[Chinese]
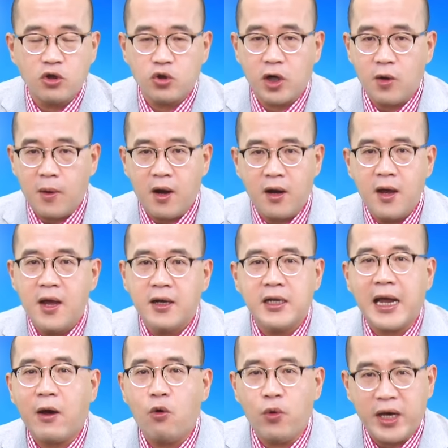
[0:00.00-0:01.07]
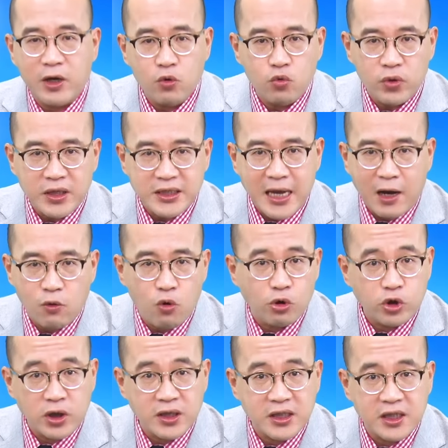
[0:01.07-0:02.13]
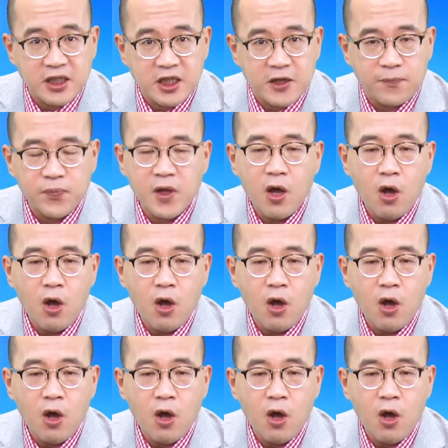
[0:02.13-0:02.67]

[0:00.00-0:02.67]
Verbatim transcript: 所以，同学们，你来回顾一下过去4次。